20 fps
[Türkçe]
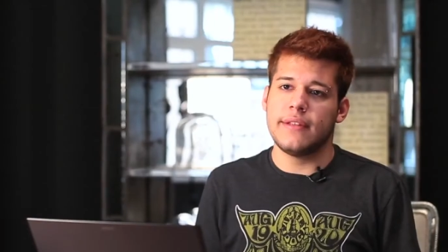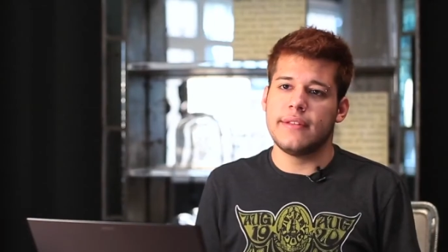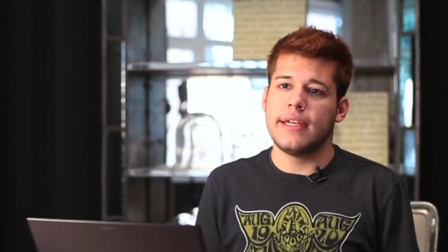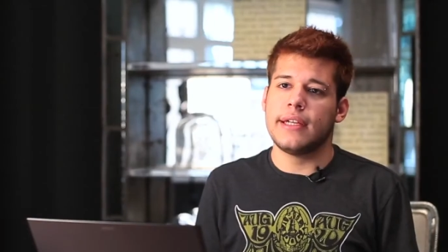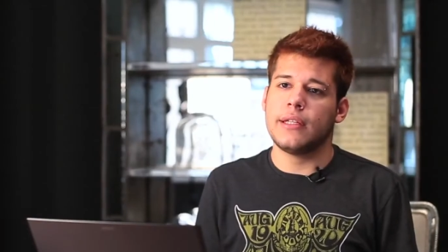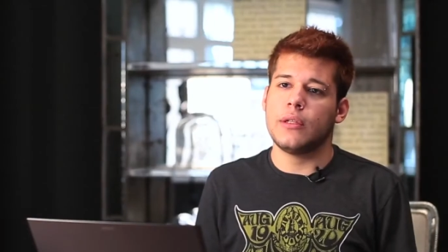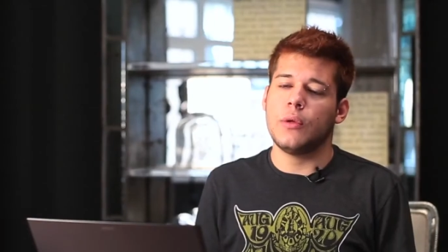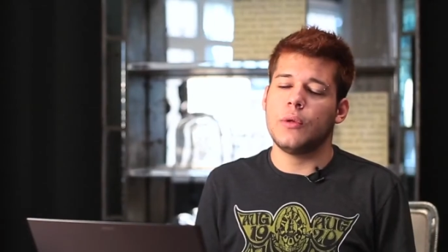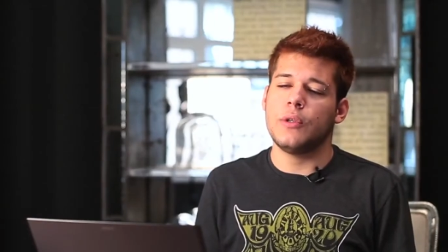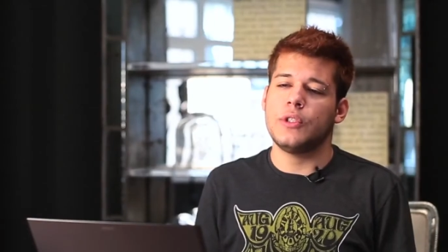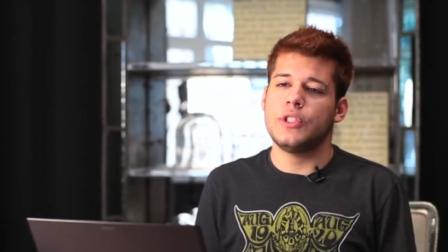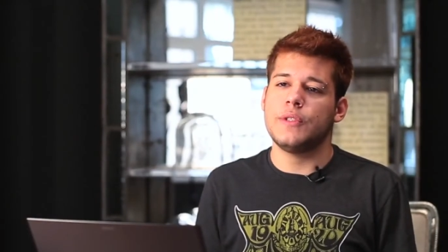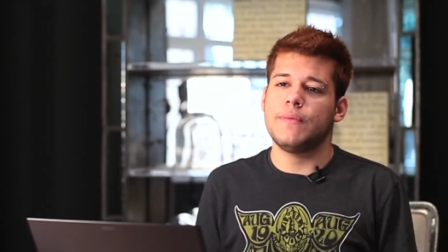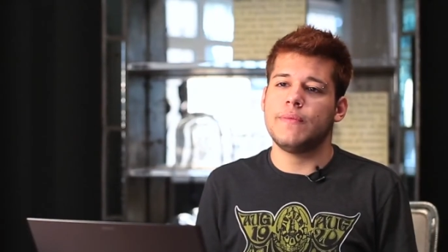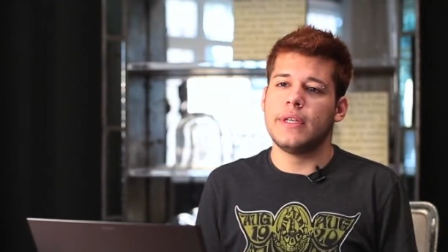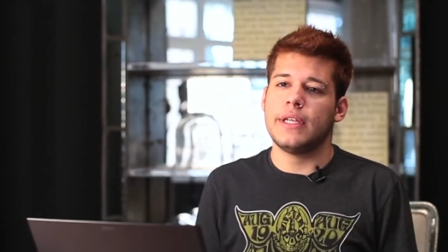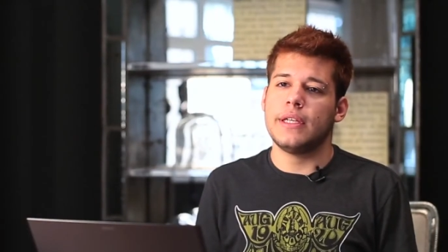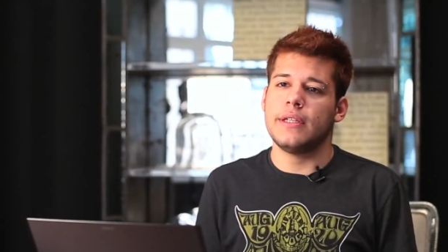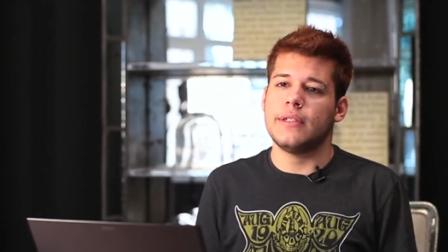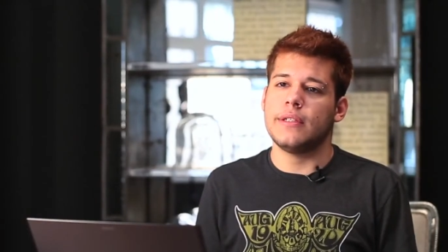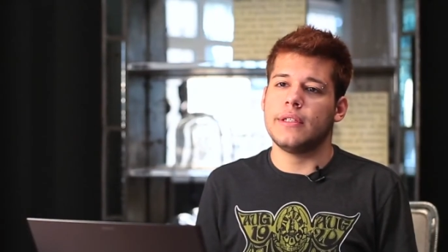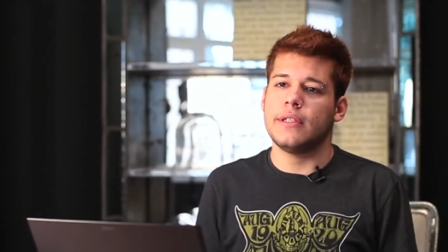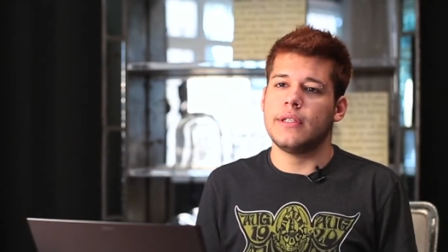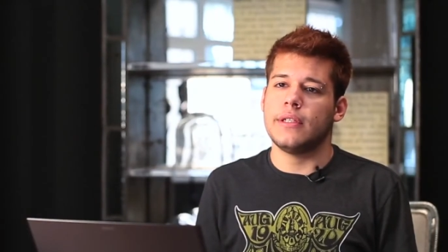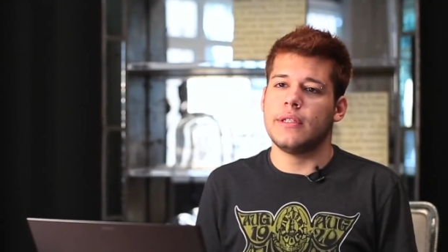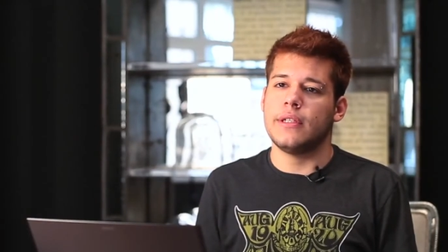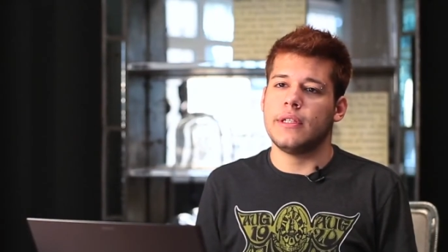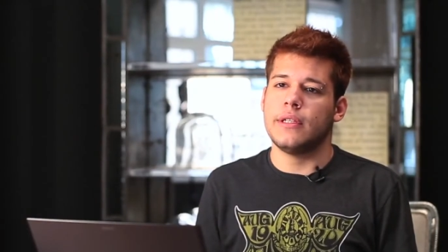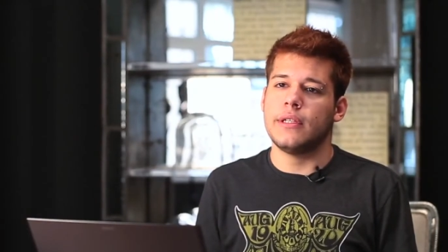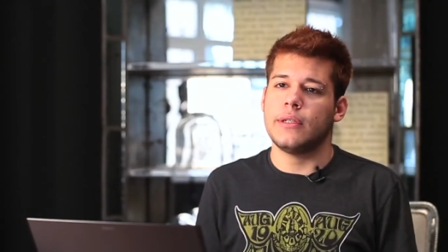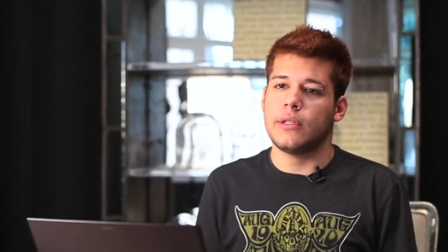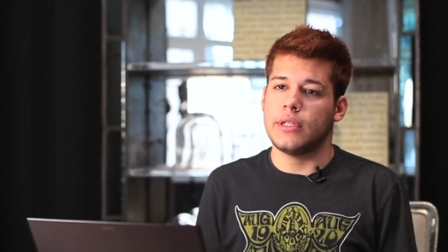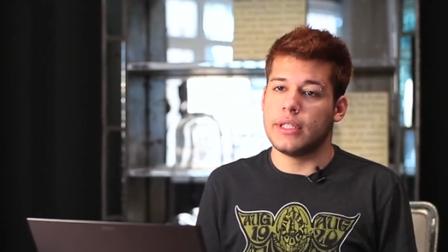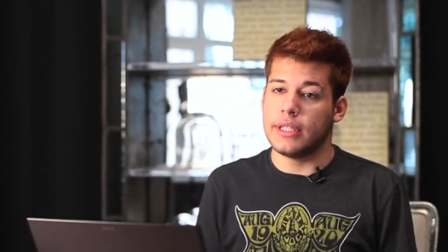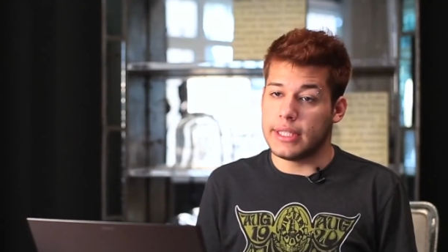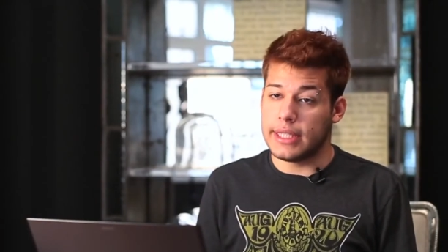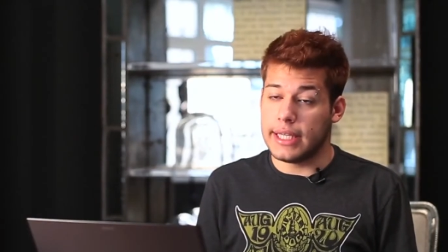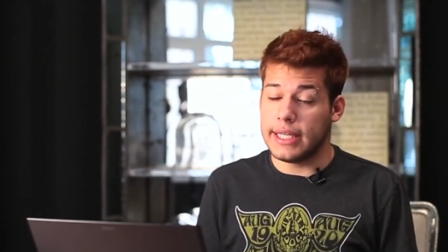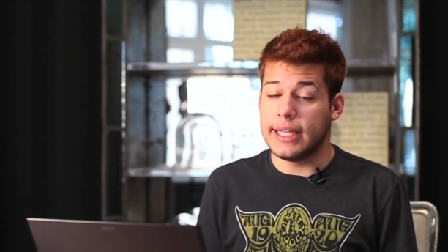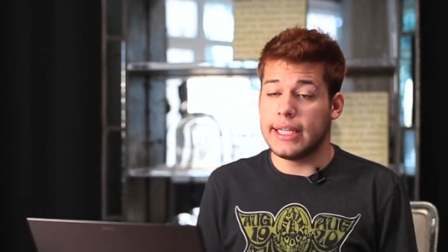teknolojinin ve e,